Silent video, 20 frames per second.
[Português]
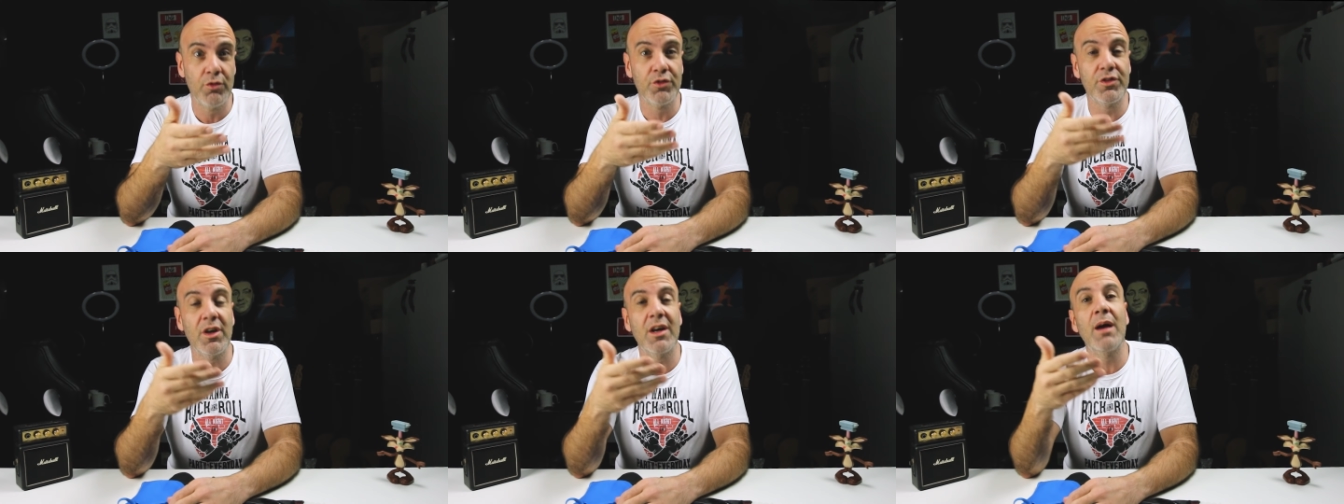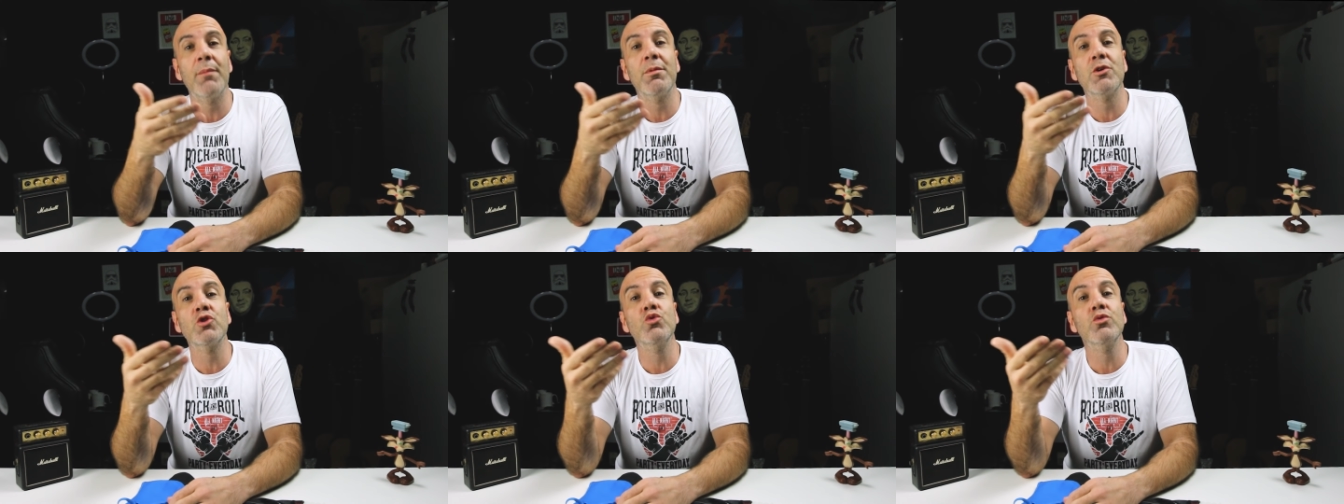você
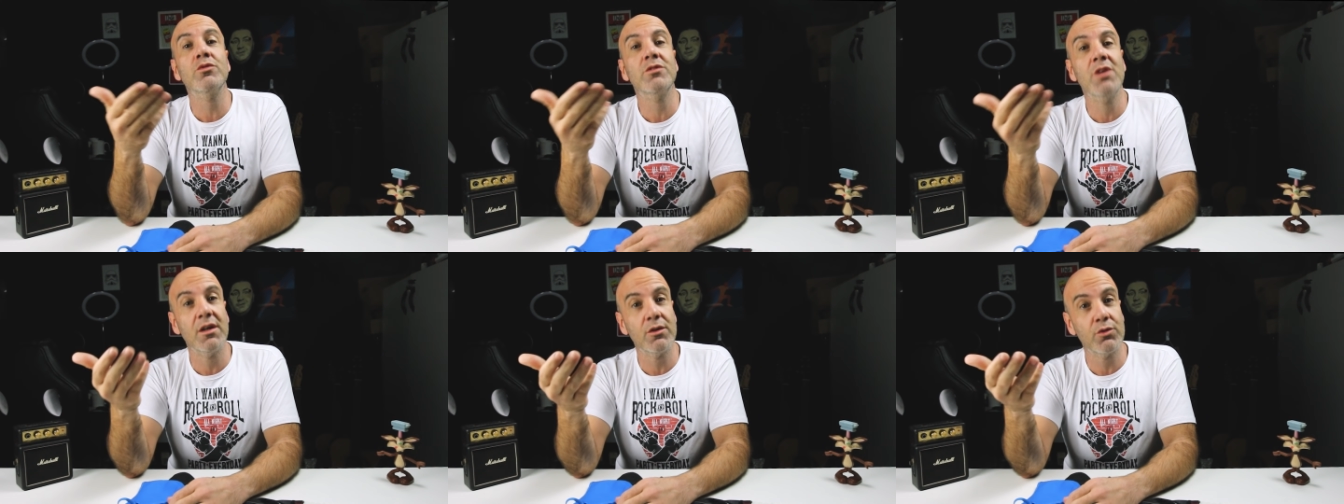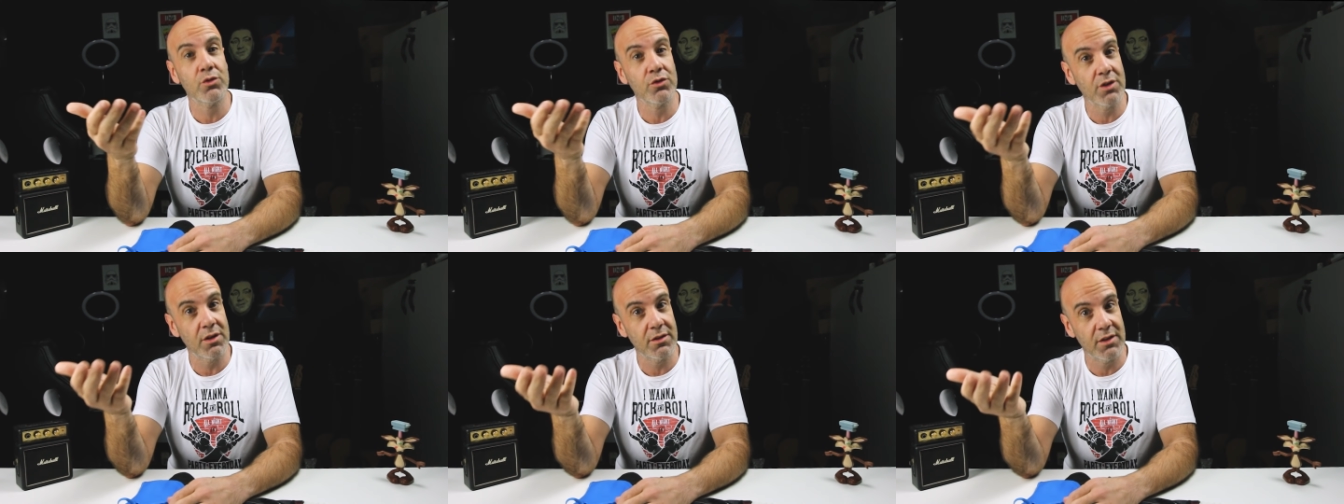acaba
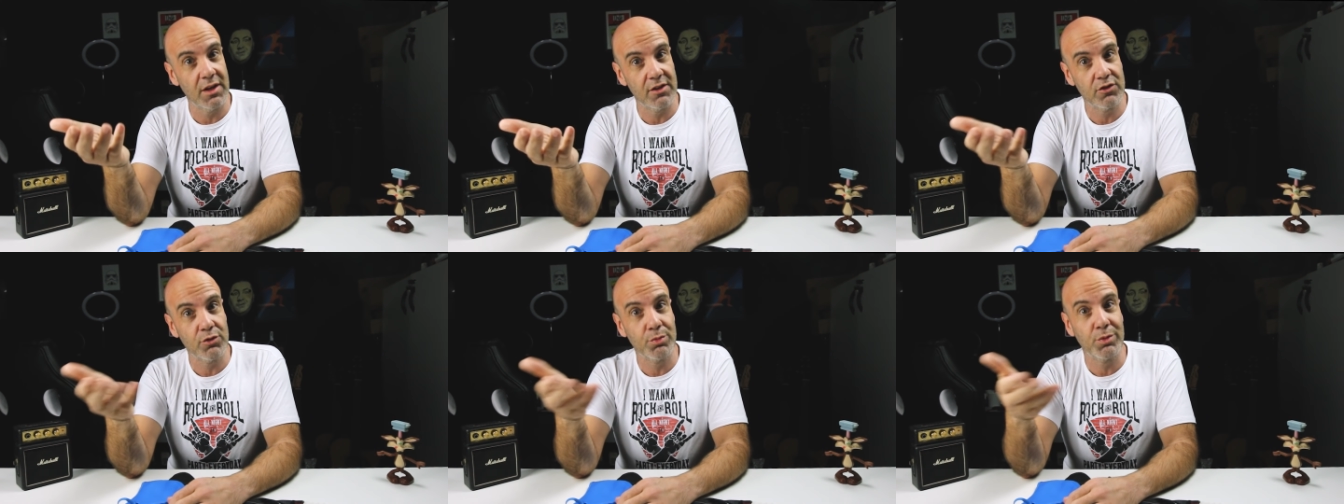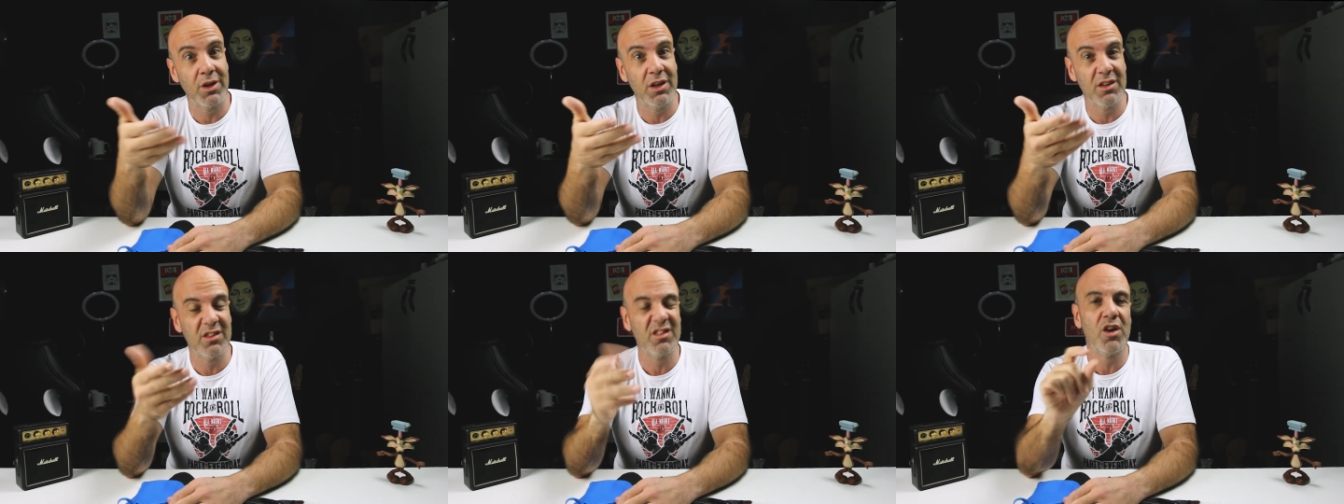ajudando os atletas,
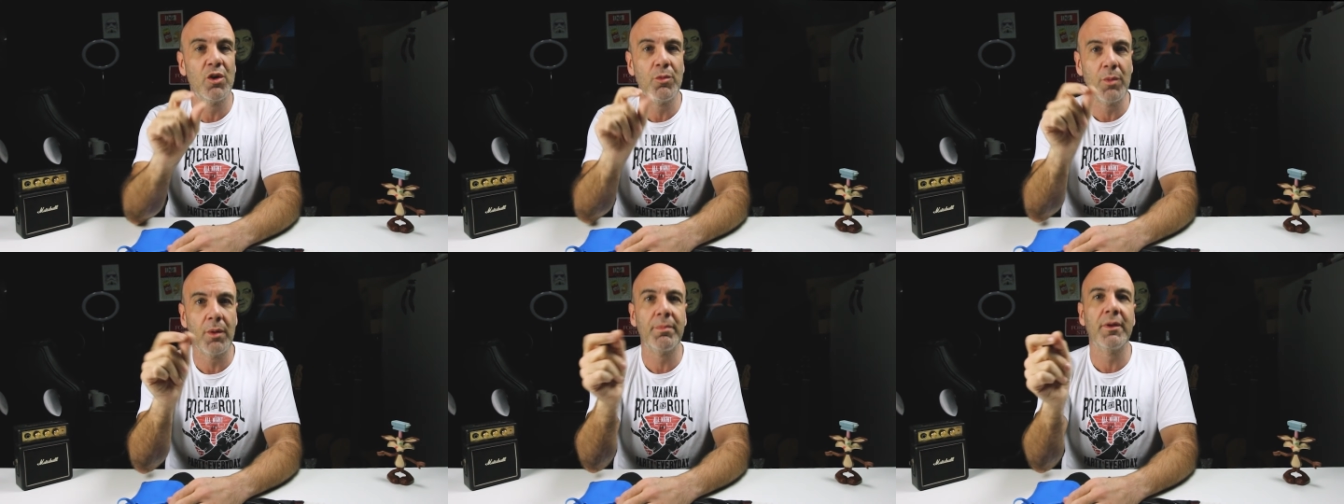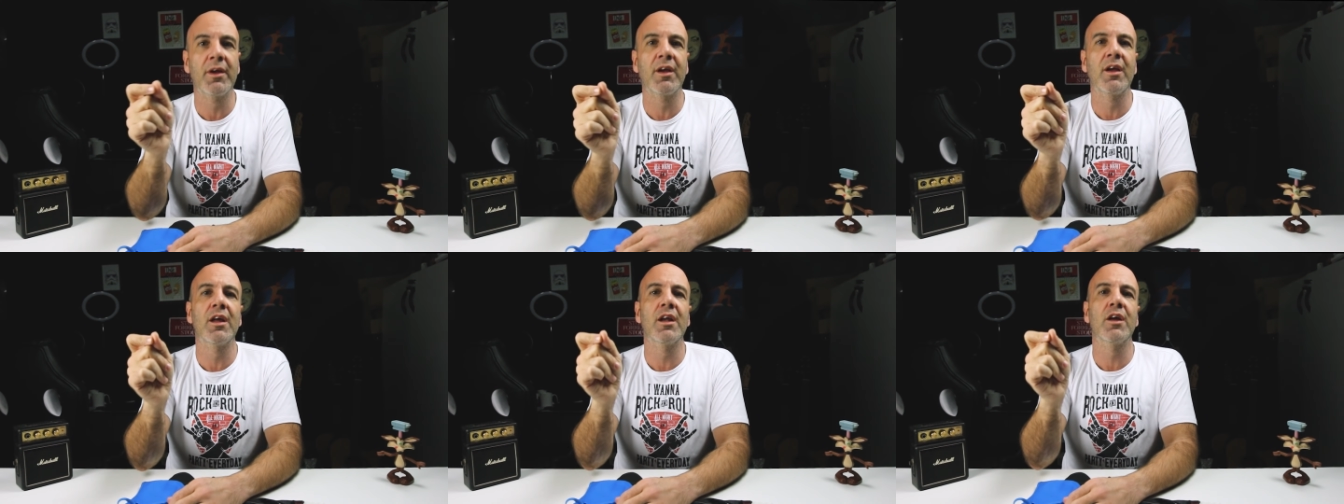porque eles ganham uma
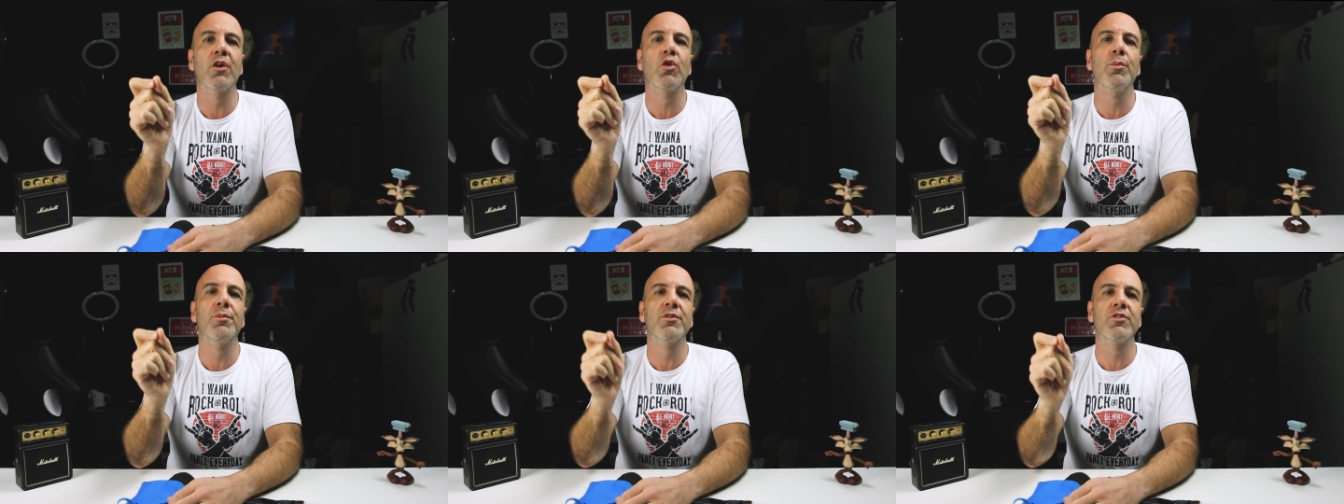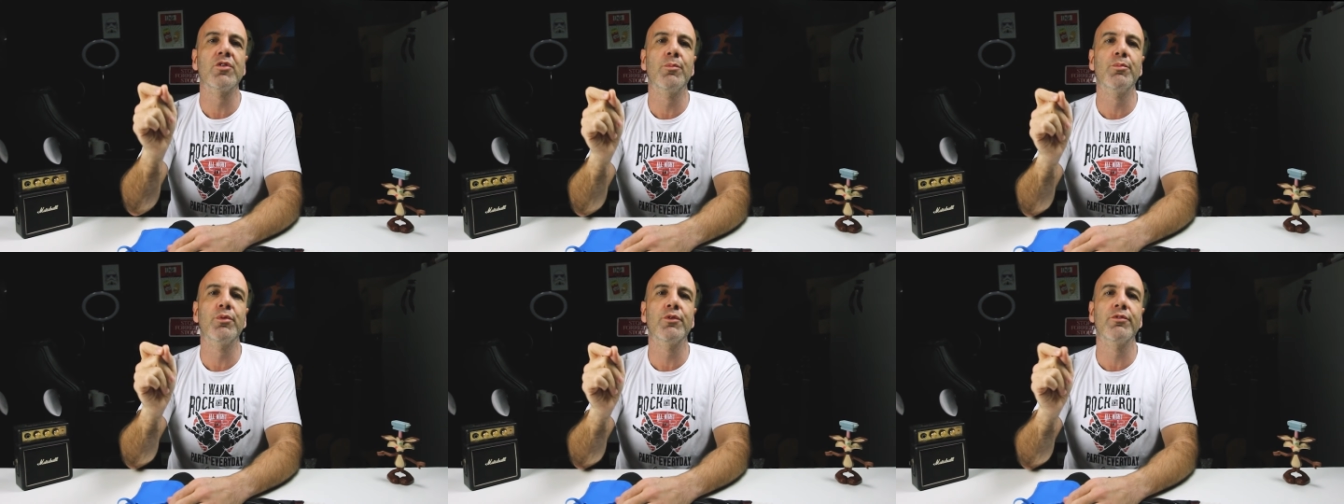pequena
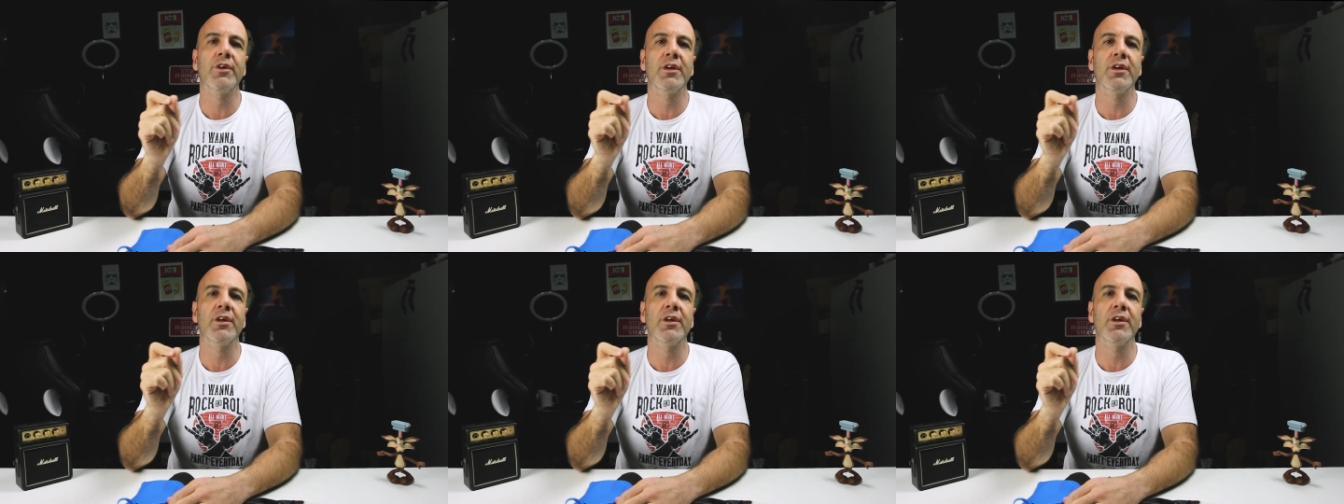comissão por